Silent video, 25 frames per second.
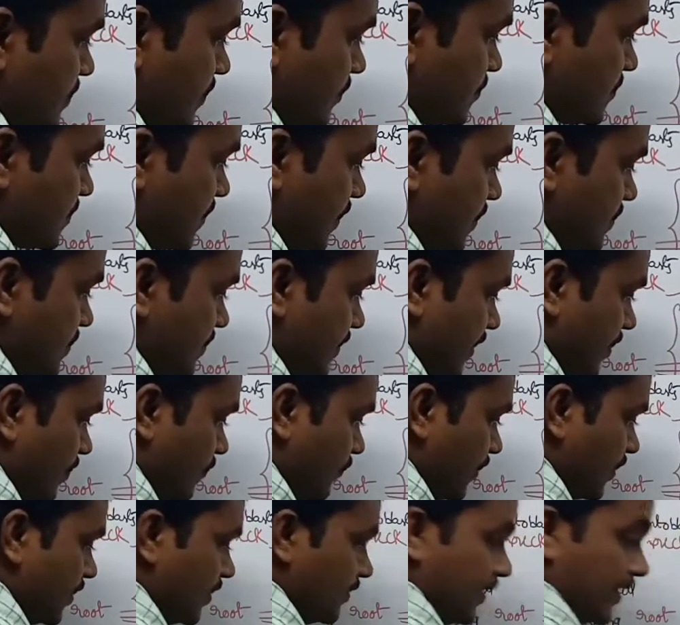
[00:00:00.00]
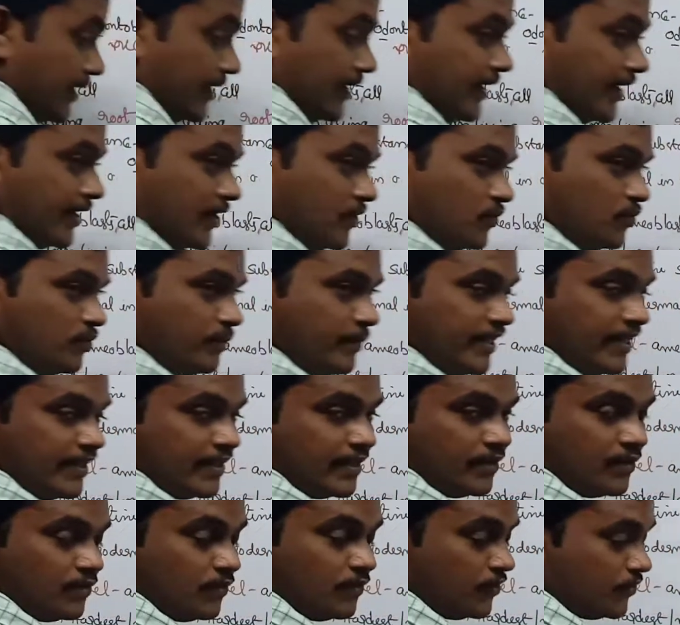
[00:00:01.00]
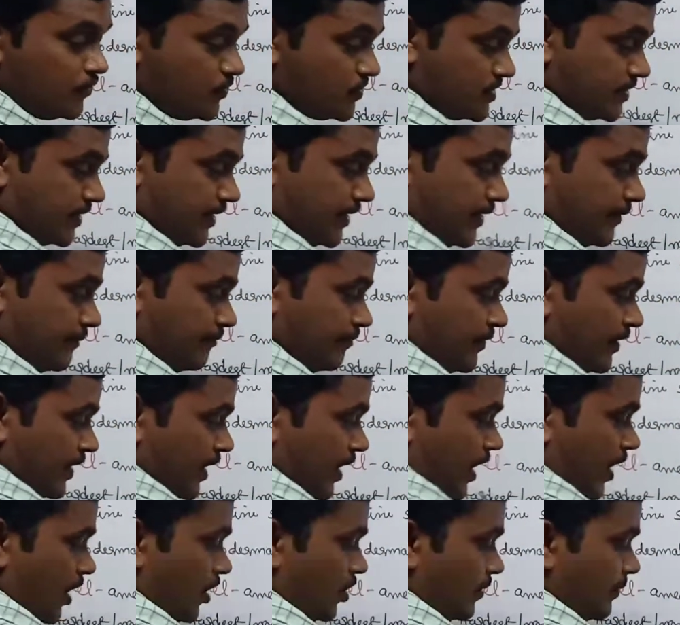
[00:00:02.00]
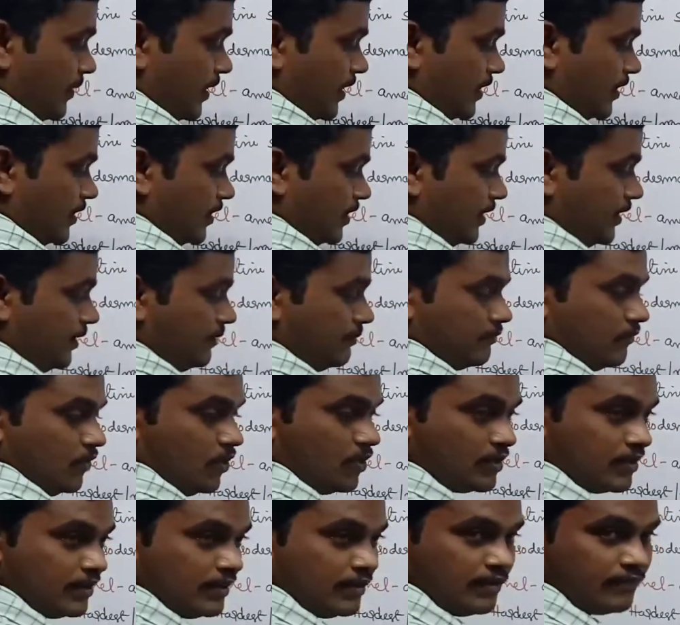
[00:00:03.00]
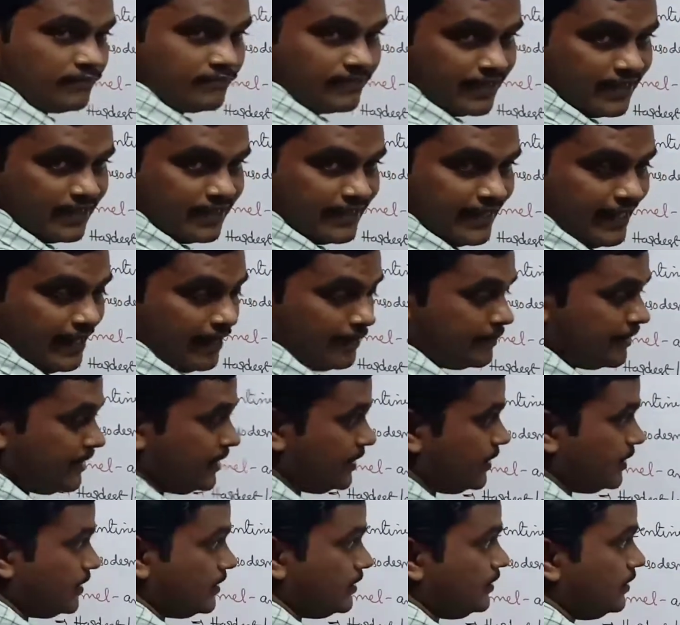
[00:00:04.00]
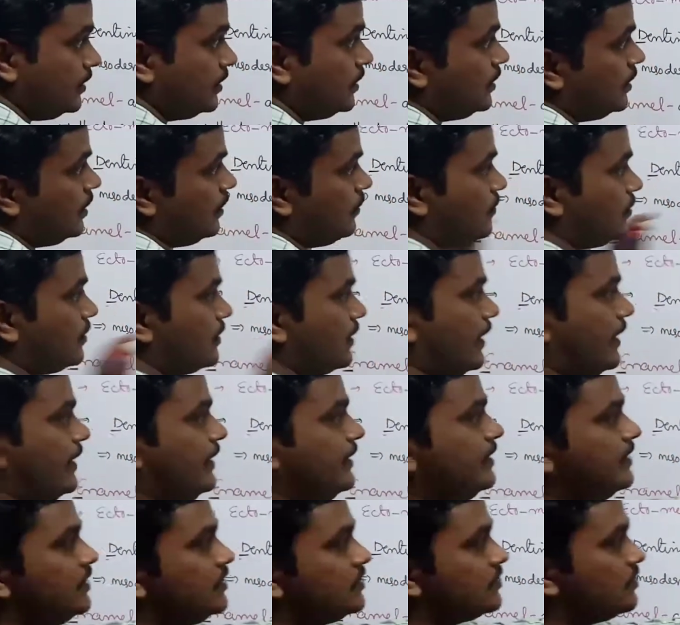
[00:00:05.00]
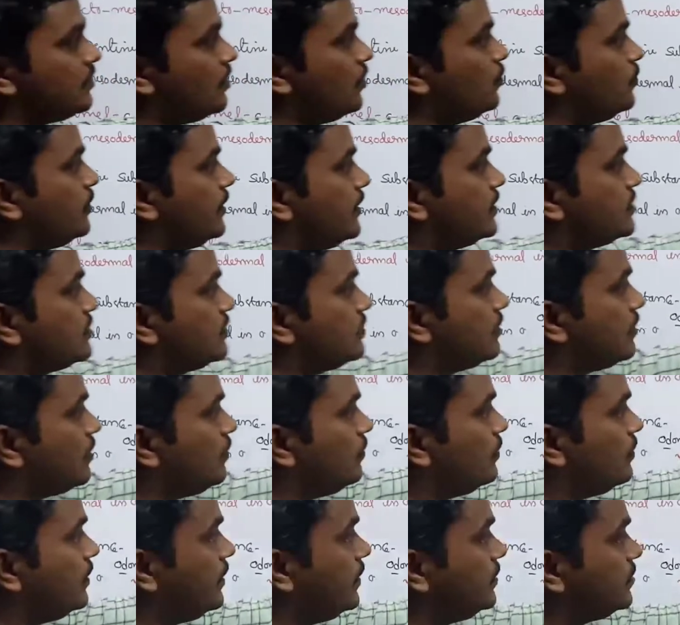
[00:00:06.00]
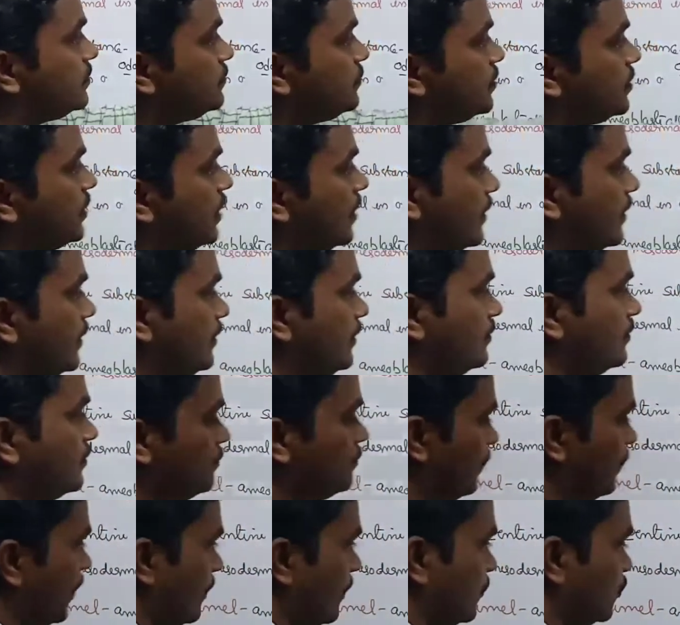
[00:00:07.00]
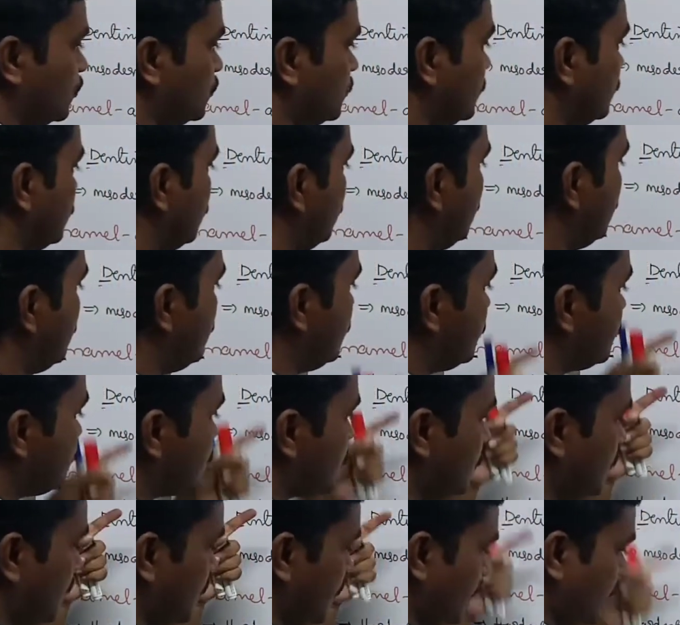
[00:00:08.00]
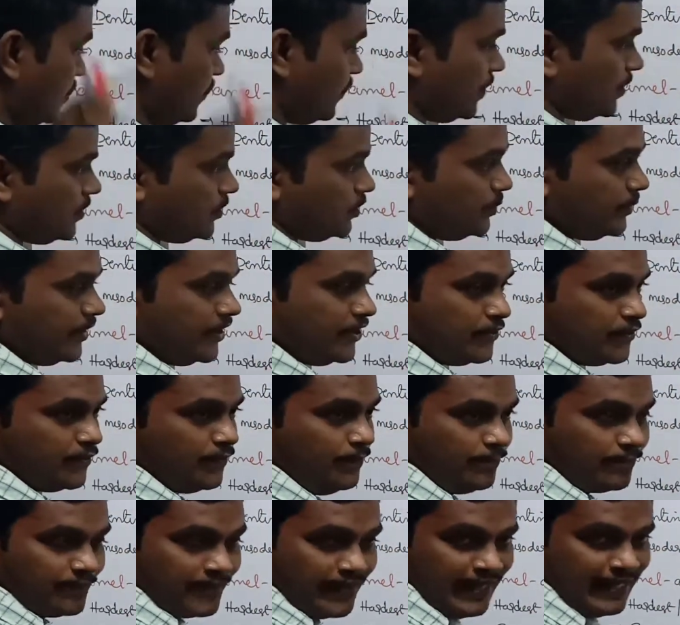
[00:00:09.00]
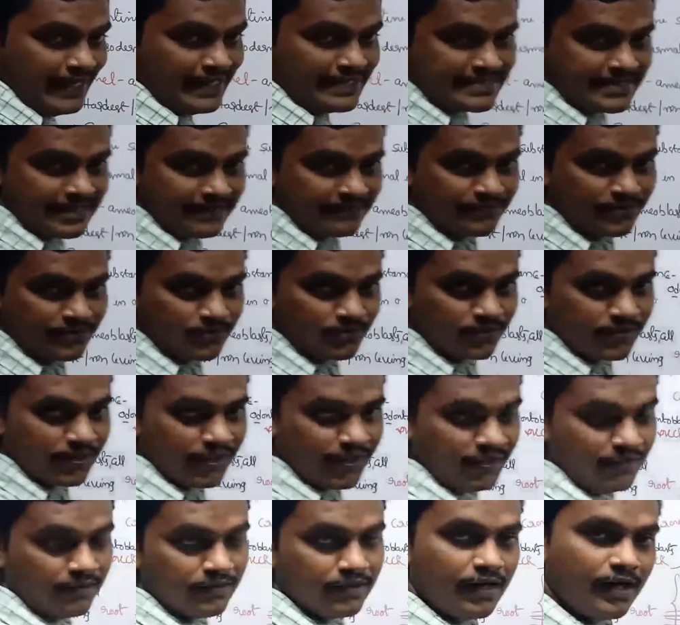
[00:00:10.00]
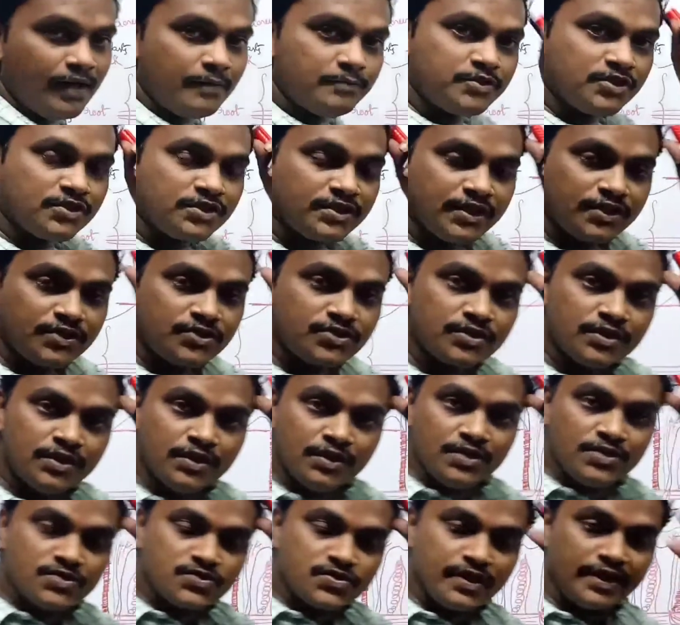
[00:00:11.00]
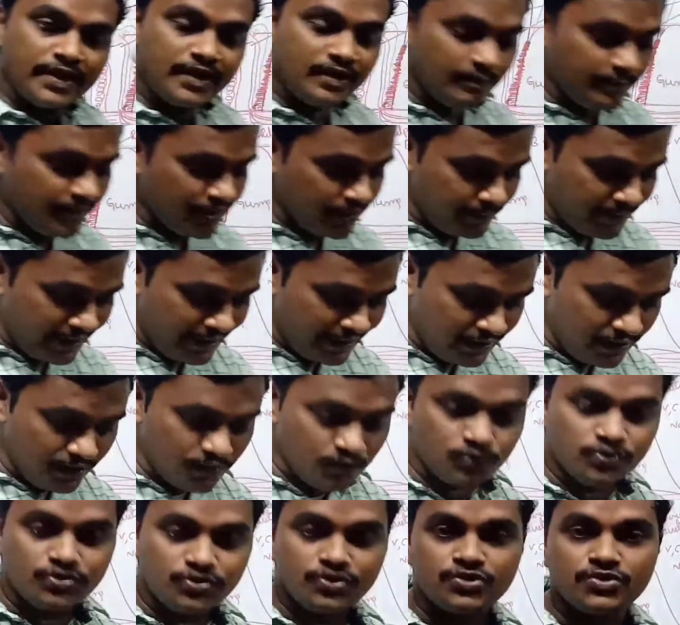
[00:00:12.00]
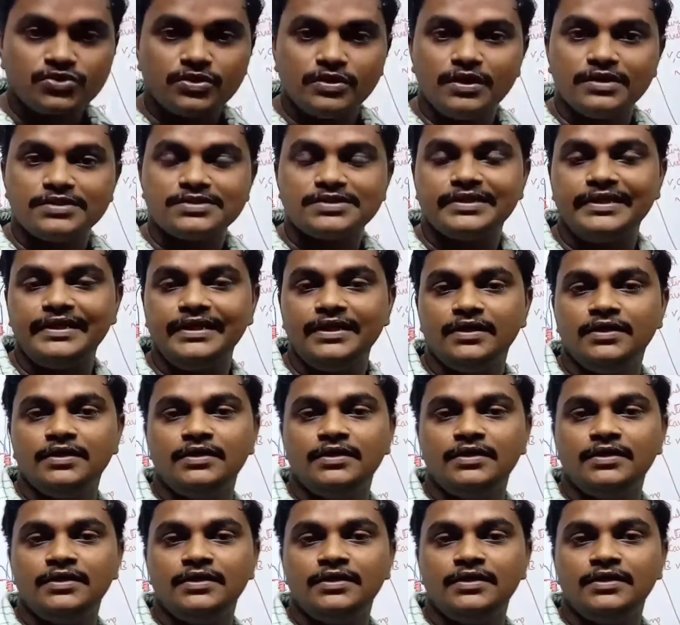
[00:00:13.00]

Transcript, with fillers: సబ్స్టాన్స్ రిక్వైర్డ్ కంటే ఎక్కువ మెటీరియల్ కూడా వస్తాయి ఆటోమేటికల్లీ మోడలింగ్ ఆఫ్ టీత్ హ్యాపెనింగ్ ఇన్ ఆర్ క్రైన్ రీజన్ క్రౌన్ రీజన్ క్రౌన్ రీజన్ వరకు అది ఫామ్ అవుతుంది సో ఇంతవరకు మీరు ఎల్ఎస్ ఆఫ్ టూత్ని అబ్జర్వ్ చేయొచ్చు సో ఇక్కడ మీరు మెయిన్గా గుర్తుంచుకోవాల్సింది